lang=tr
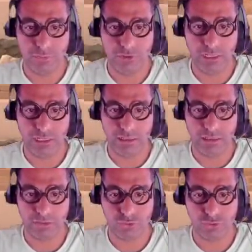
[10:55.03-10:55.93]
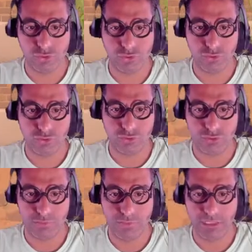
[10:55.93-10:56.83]
böyle küçük
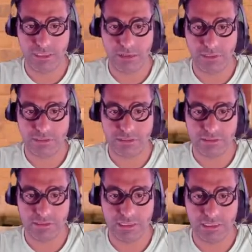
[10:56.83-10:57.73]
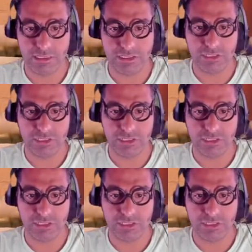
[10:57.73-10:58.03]
görüyorsunuz. Bir daha bastığınızda ikinci